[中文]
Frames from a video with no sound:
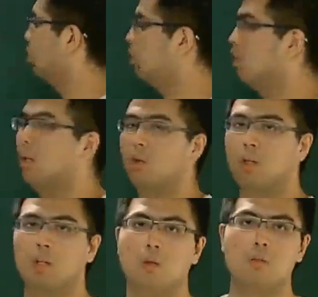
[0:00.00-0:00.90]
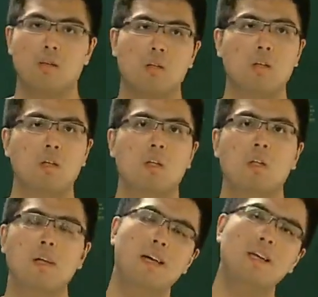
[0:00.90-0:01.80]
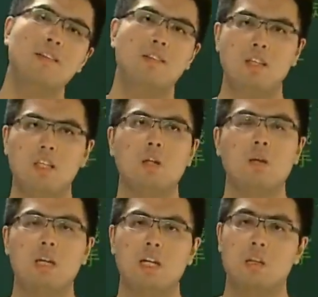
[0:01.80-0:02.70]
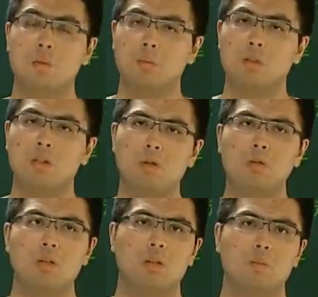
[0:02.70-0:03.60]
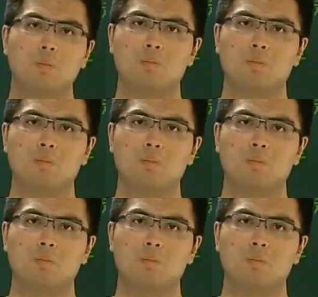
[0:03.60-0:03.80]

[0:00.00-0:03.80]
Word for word: 以不用考虑了。为什么？AC e 的话，两个平面都有。